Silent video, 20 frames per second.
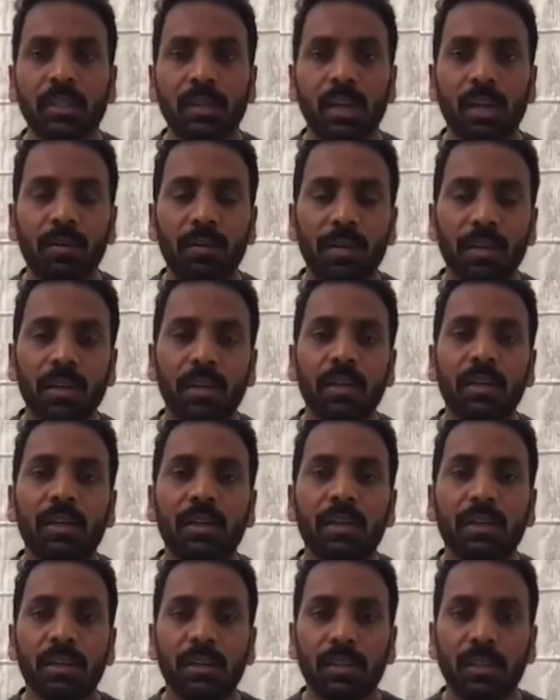కాబట్టి
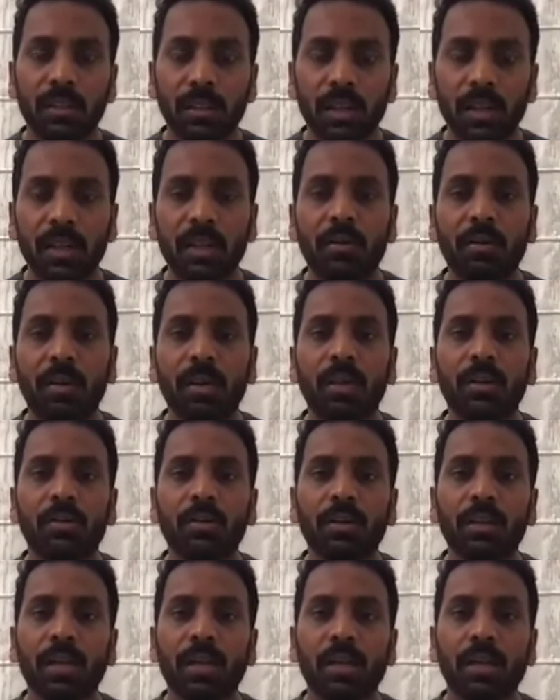ఇంకా ఎవరైనా
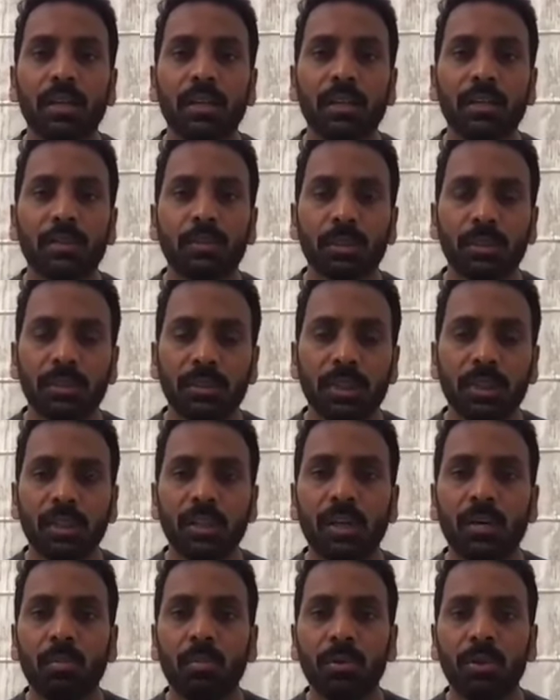ఉంటే
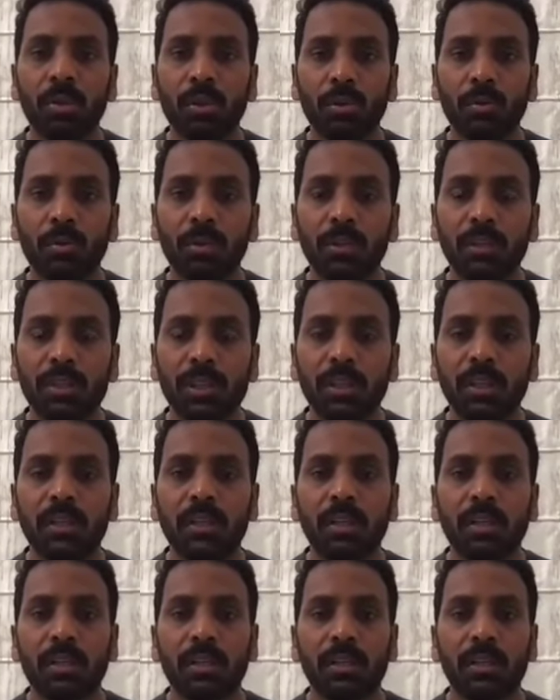స్వచ్ఛందంగా ముందుకు వచ్చి
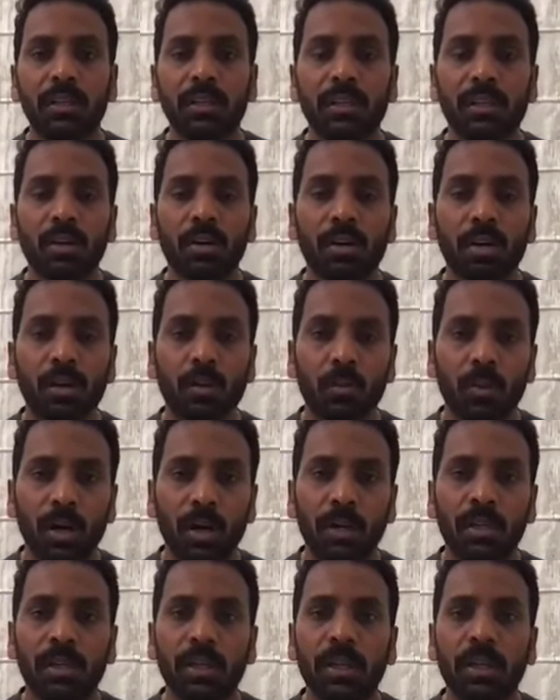ఈ యొక్క
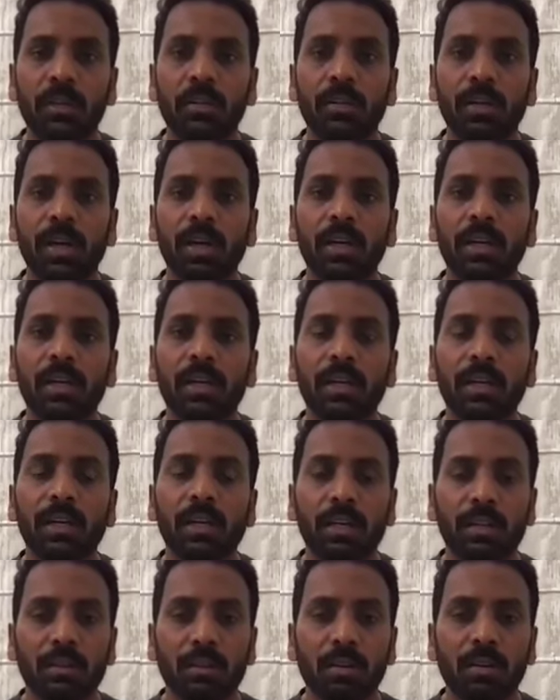క్వారంటైన్లో కానివ్వండి ఈ
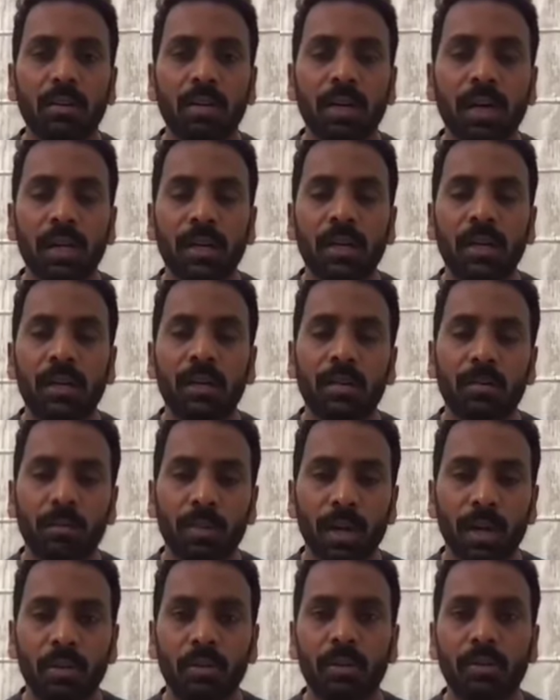టెస్టులలో కానీ
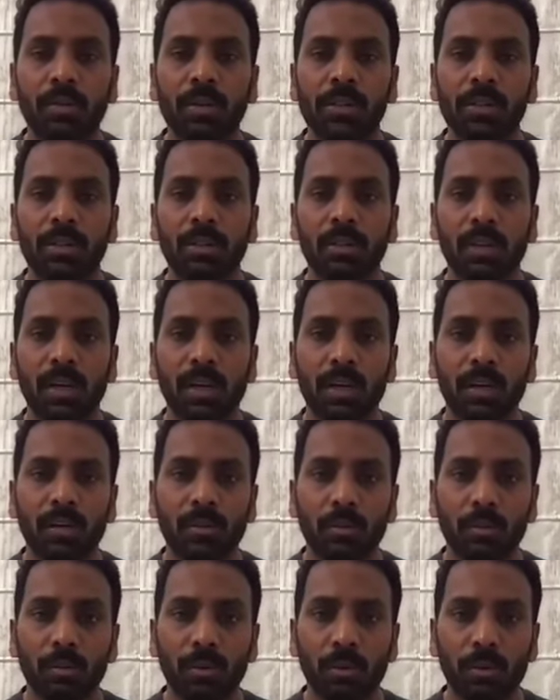పాల్గొనవలసిందిగా
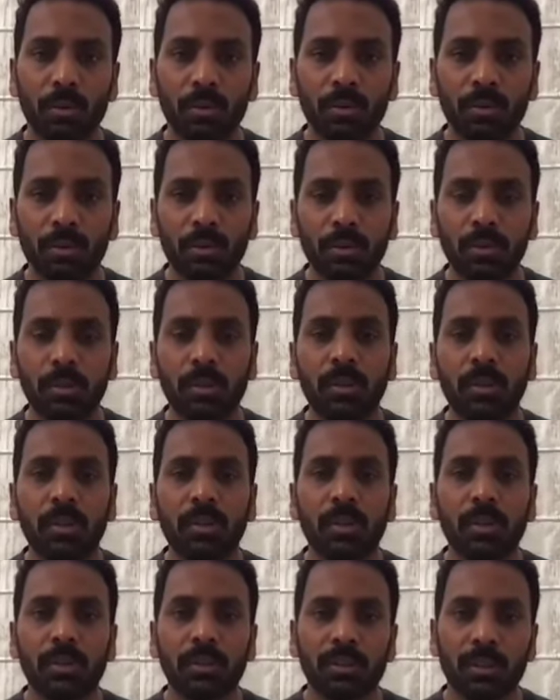కోరుకుంటూ
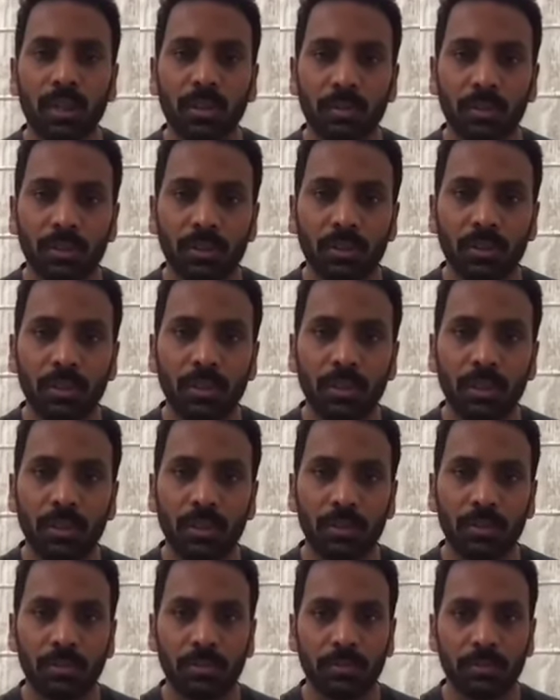సెలవు
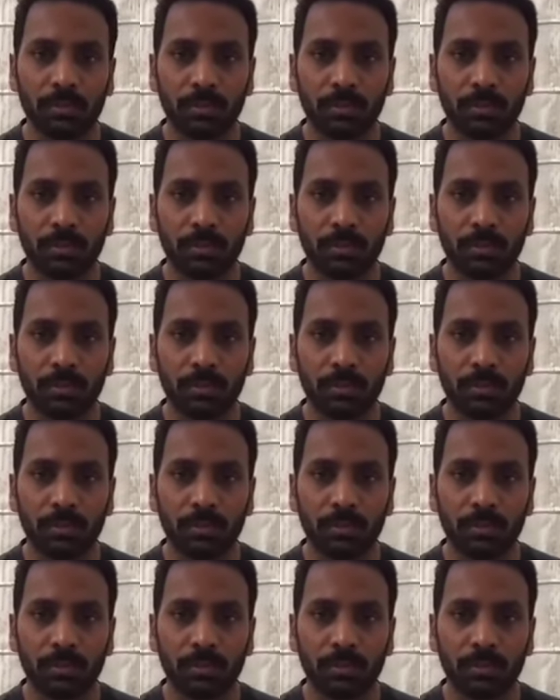తీసుకుంటున్నాను